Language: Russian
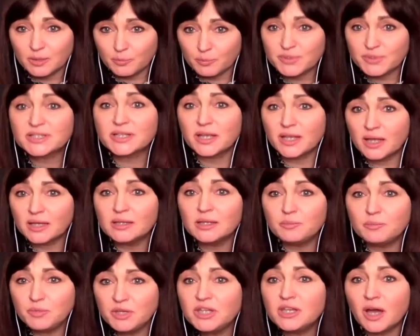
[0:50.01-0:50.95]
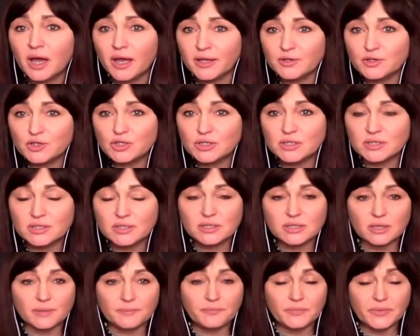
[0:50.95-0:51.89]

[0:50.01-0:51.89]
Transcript: постоянно меняющееся.